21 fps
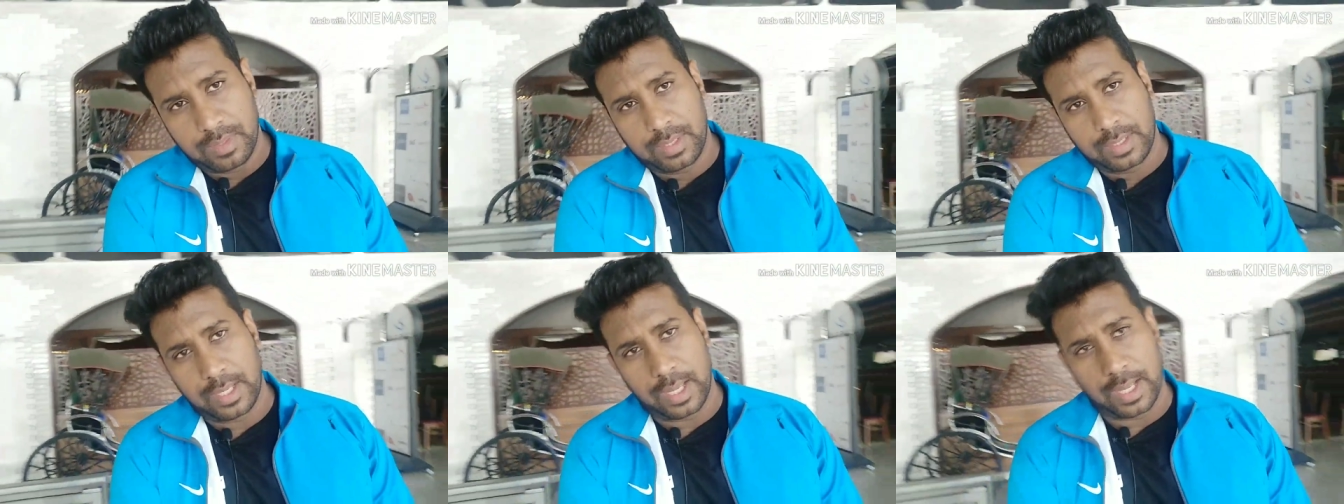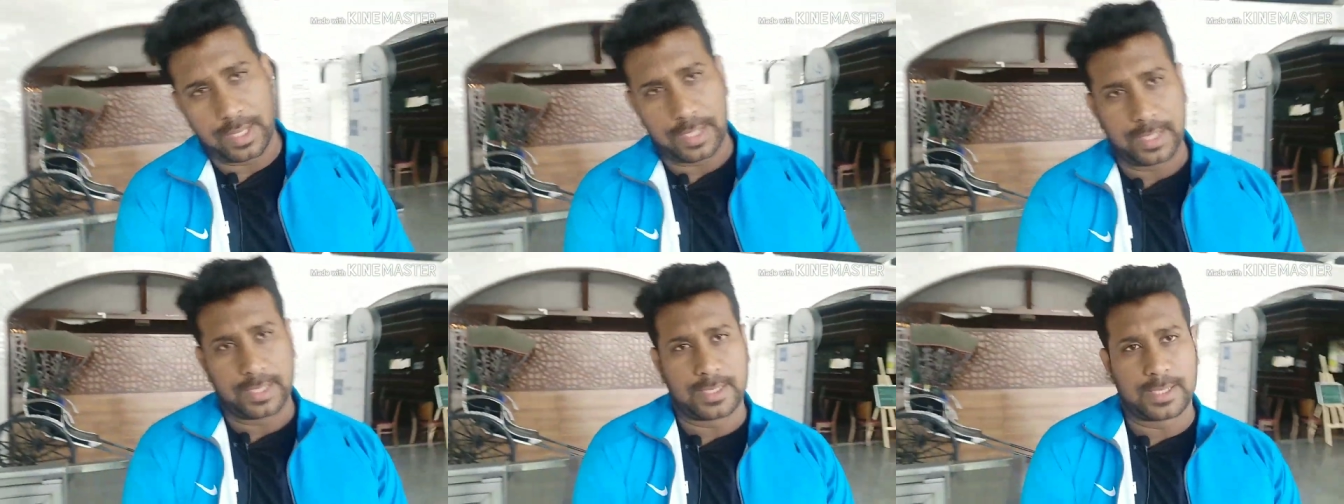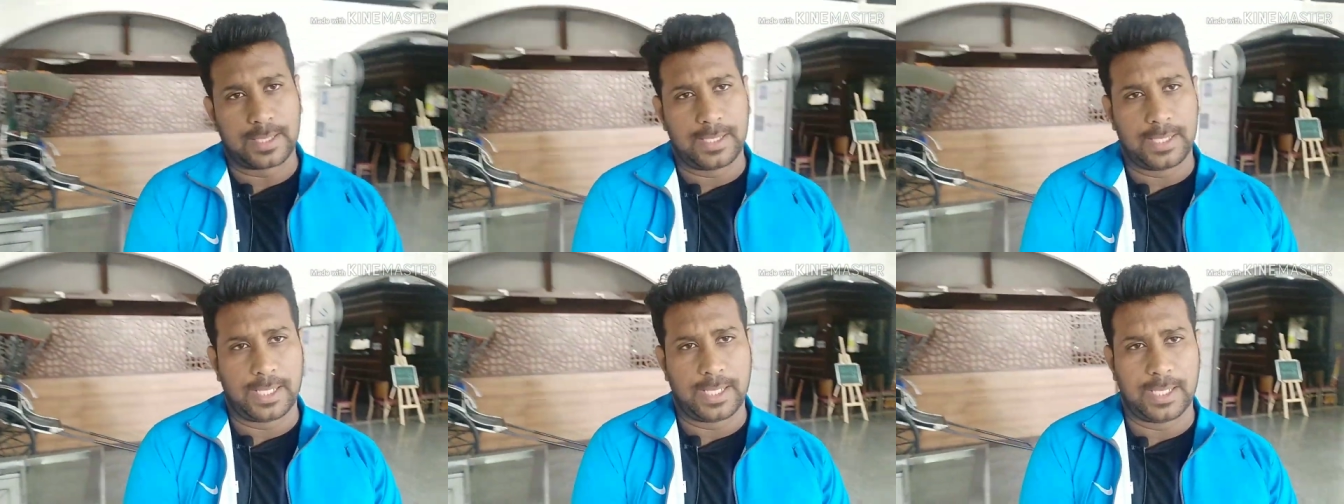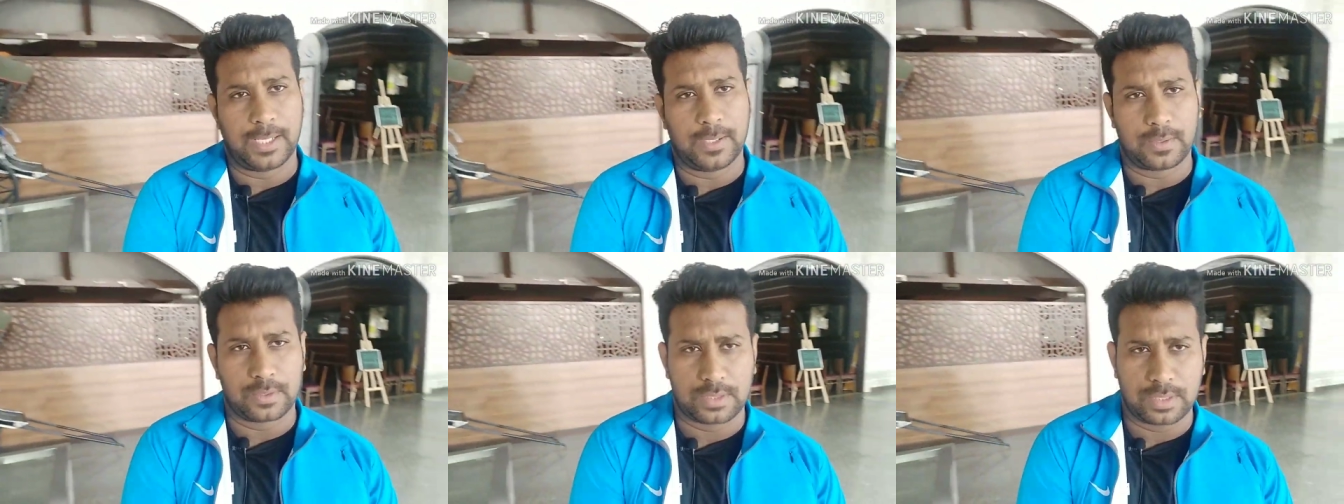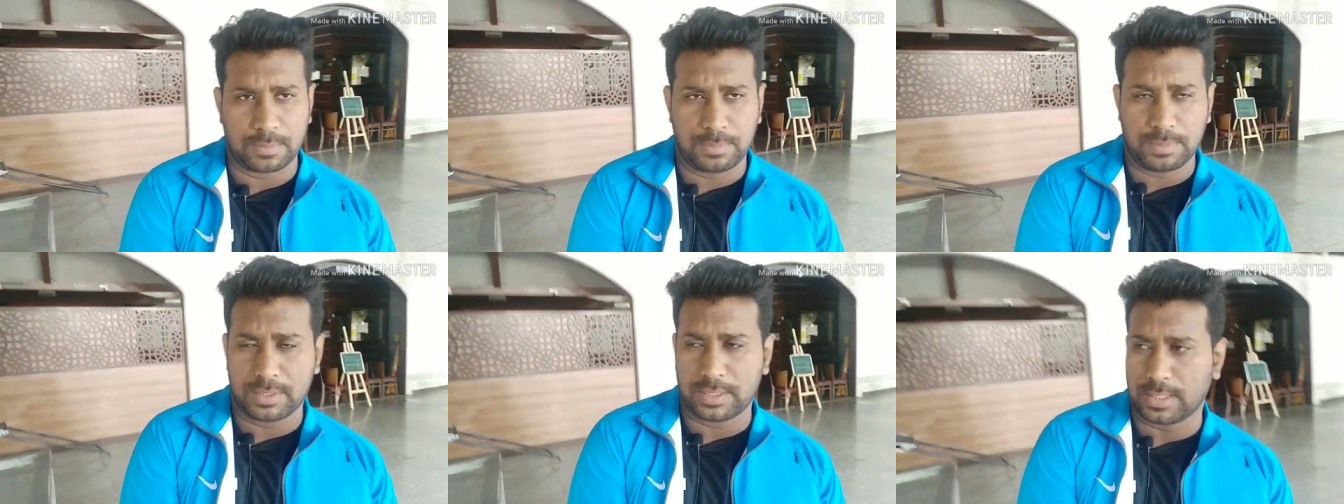खाने के लिए और
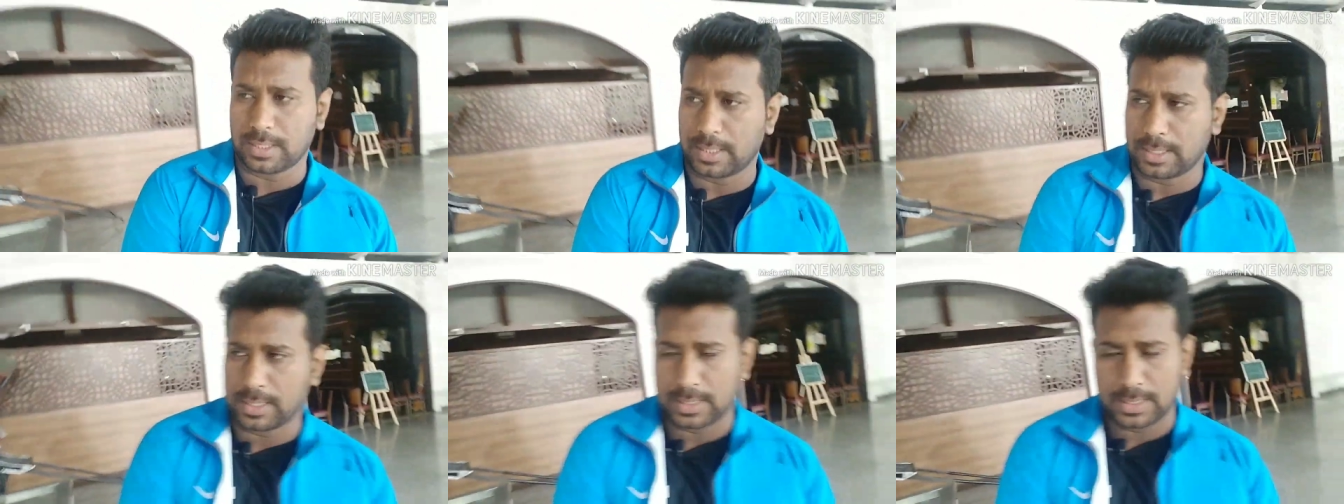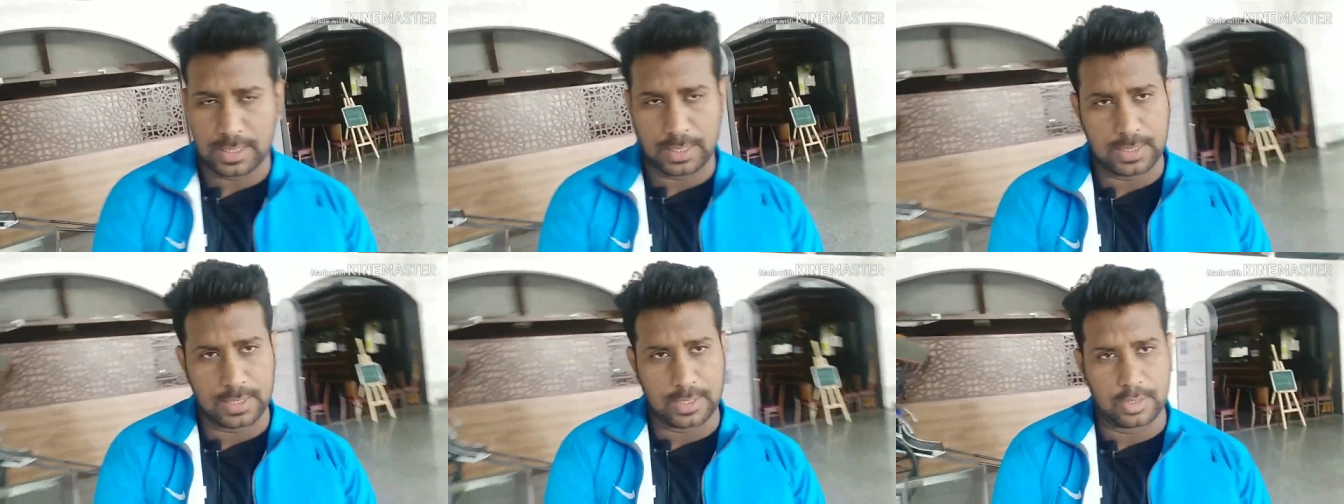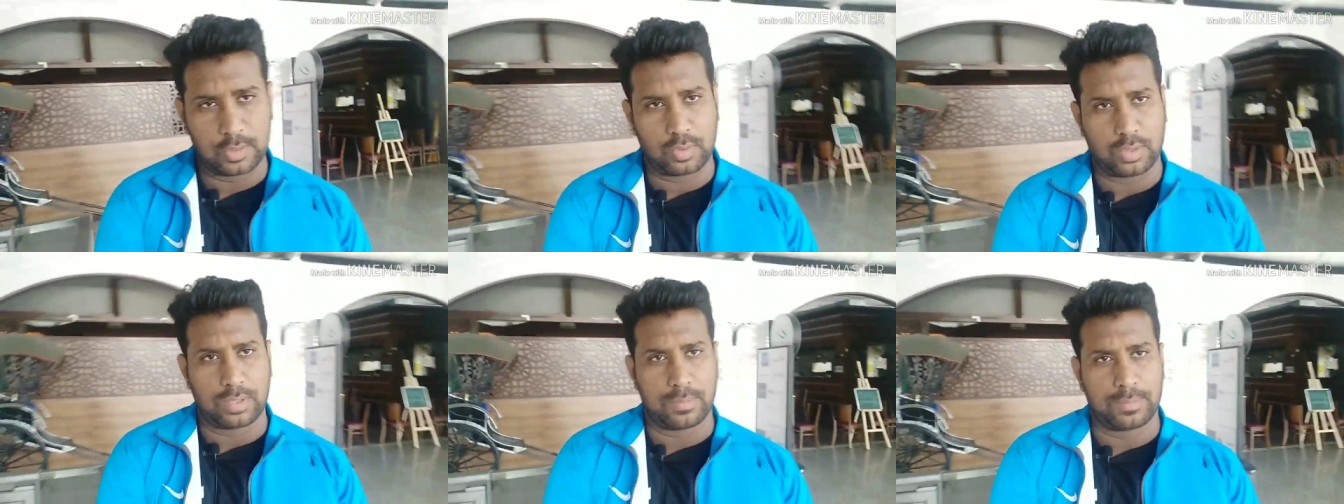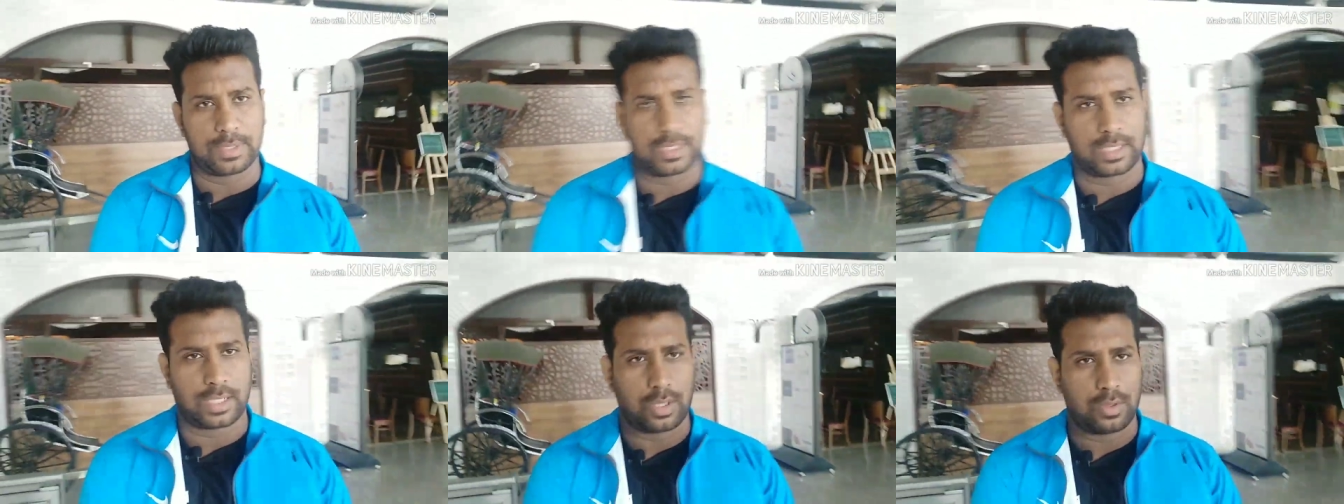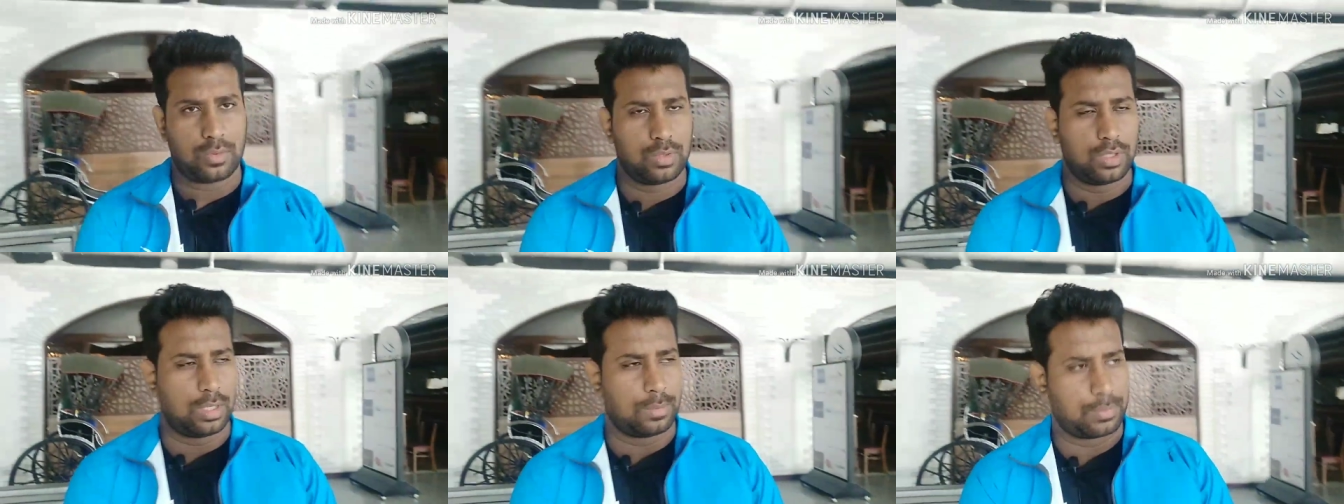सभी तरह की चीज़ें जो है मैं
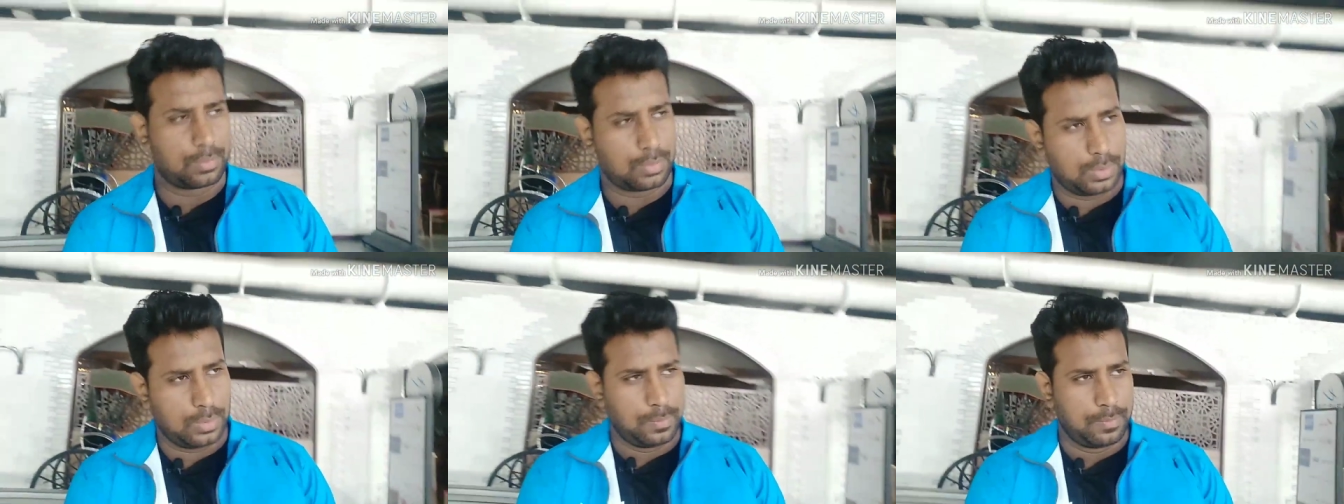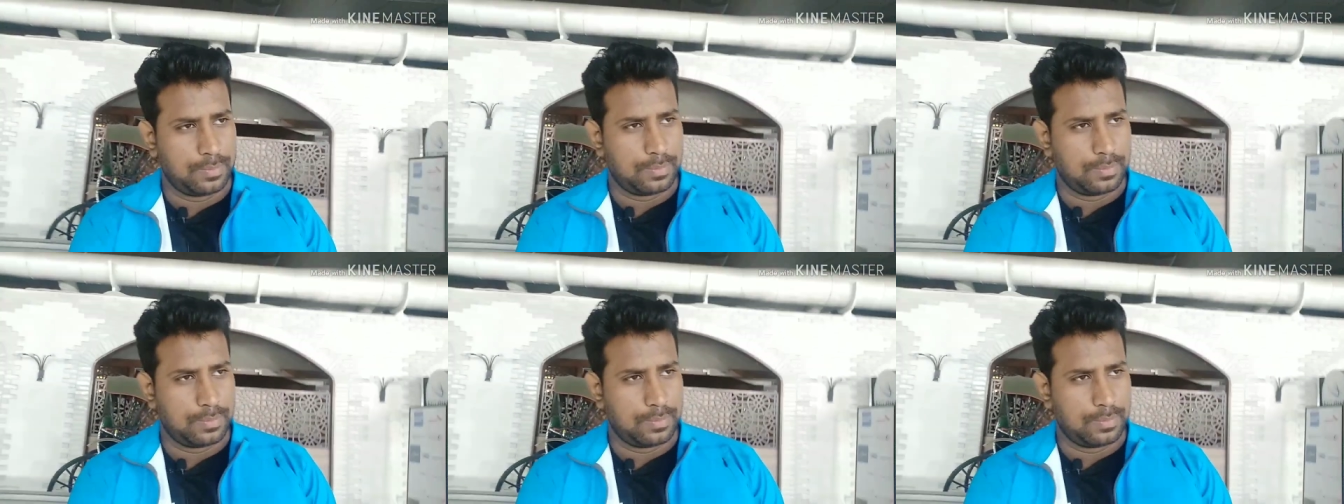दिखाऊँगा आपको